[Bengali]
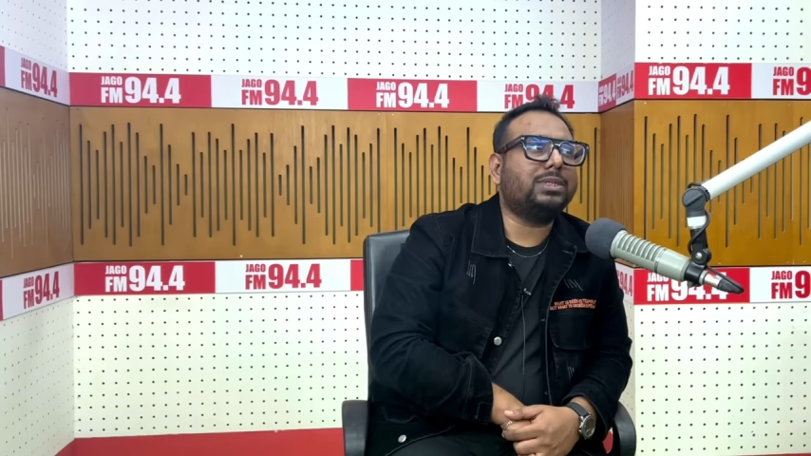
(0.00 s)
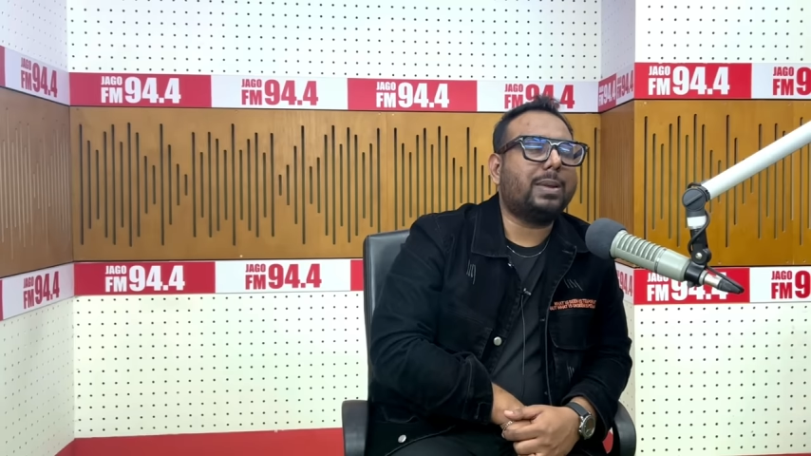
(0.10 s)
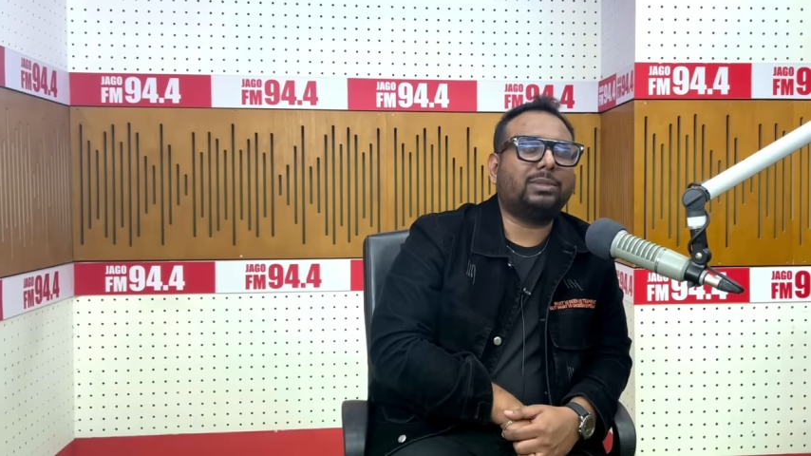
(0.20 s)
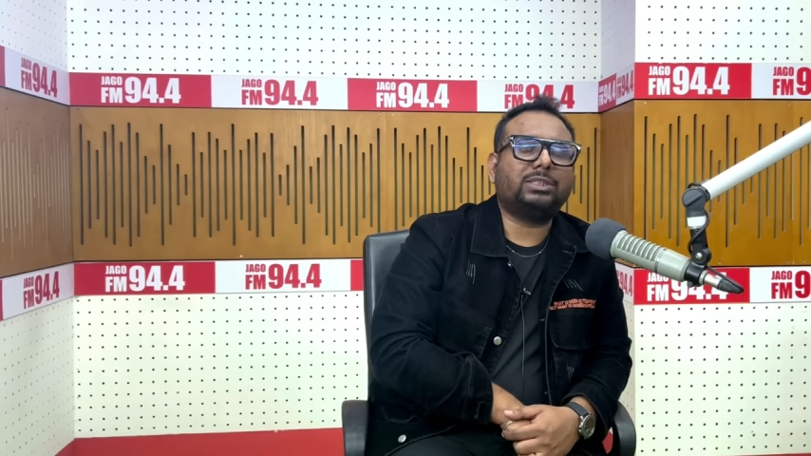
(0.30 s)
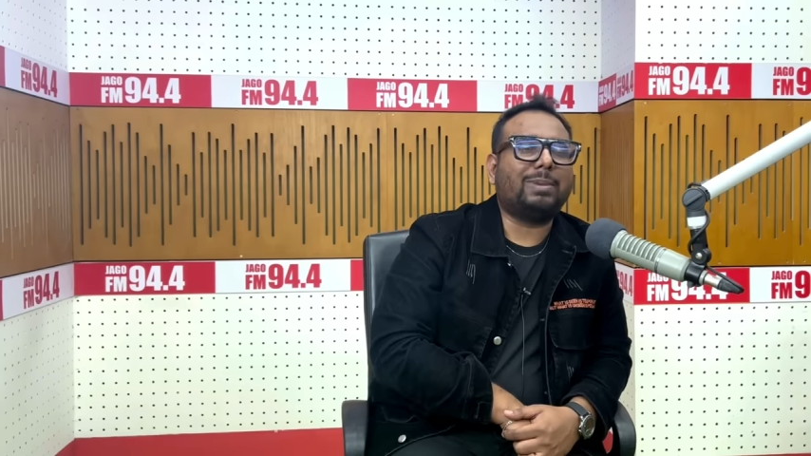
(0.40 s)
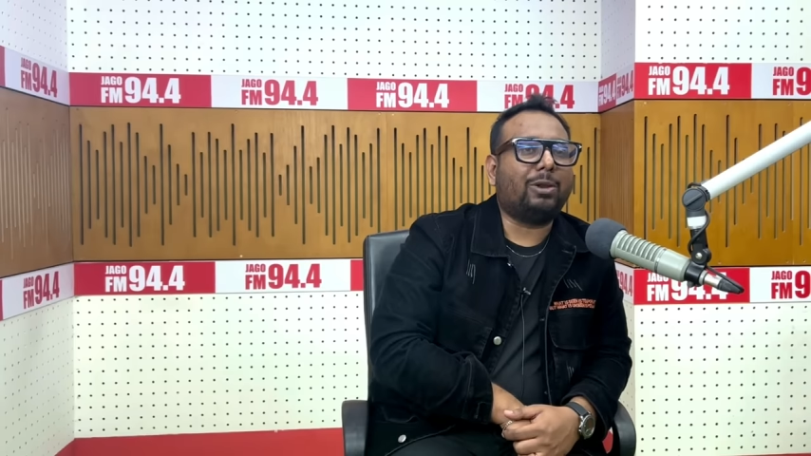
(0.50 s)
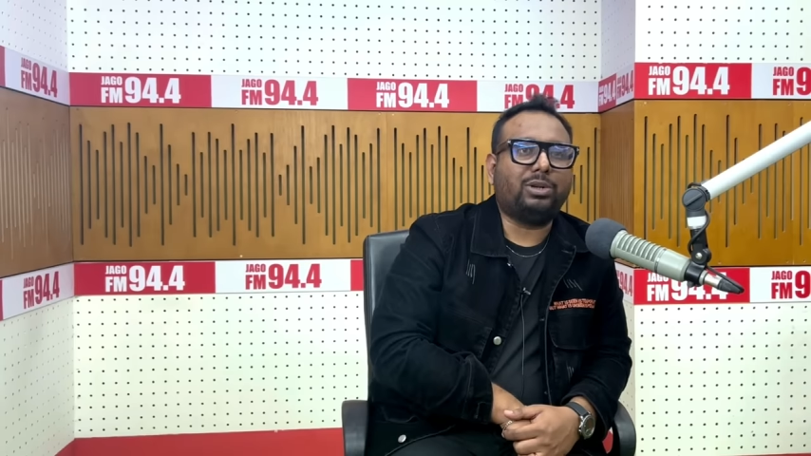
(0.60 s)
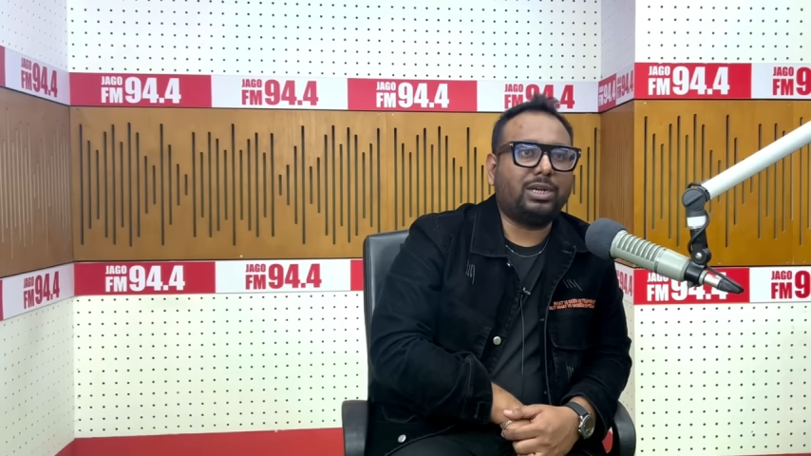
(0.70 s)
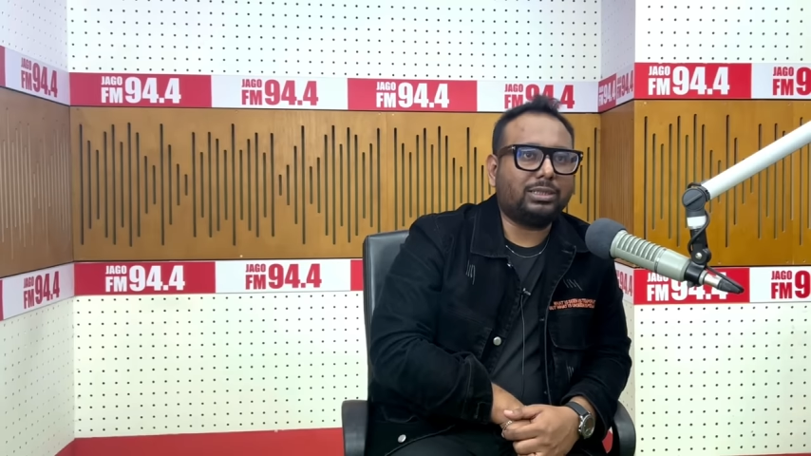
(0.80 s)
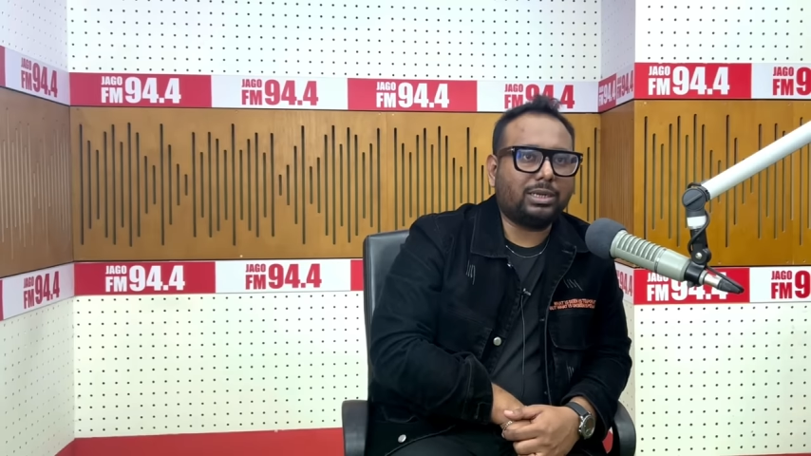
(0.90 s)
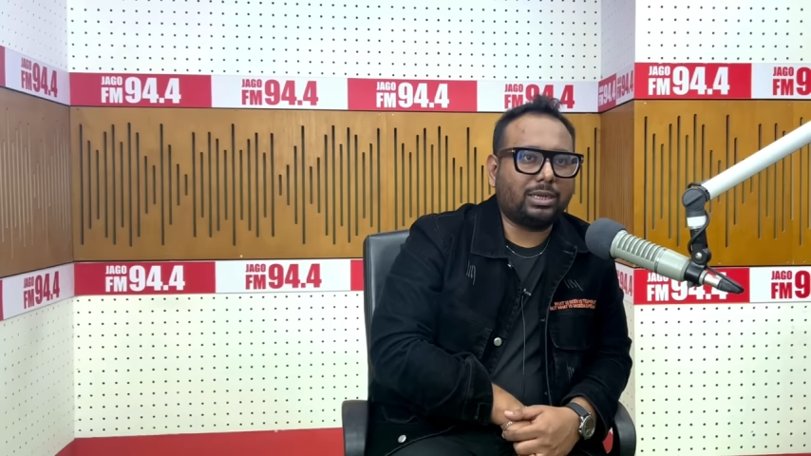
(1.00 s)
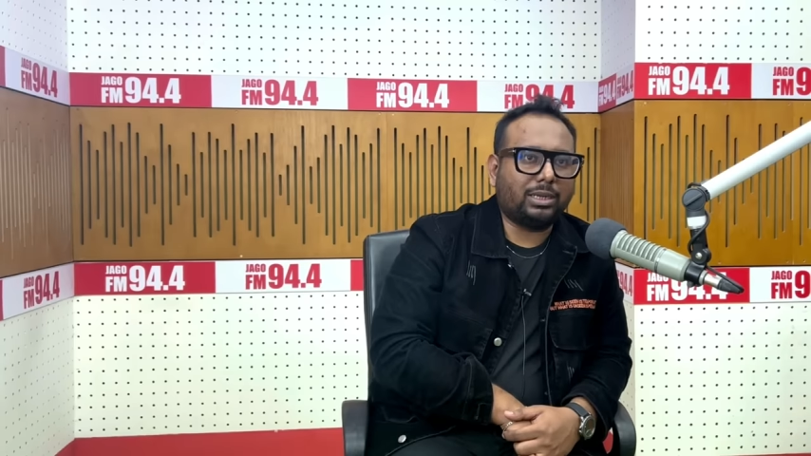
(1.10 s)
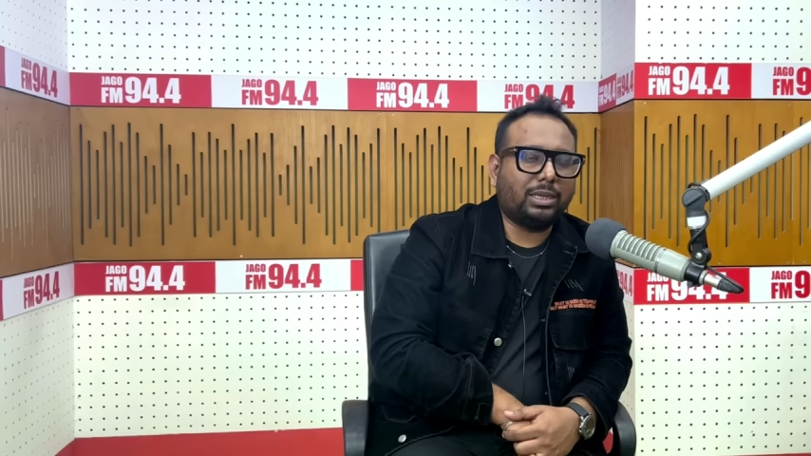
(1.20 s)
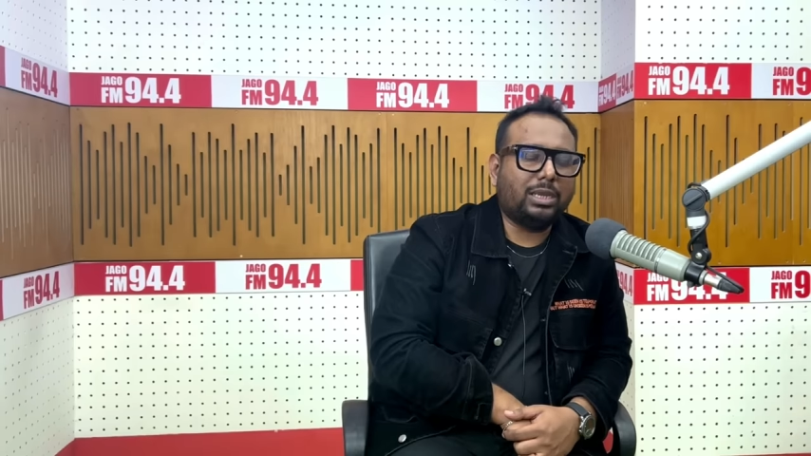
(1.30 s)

না যে আমাদের দেশে ভালো ডিরেক্টর নাই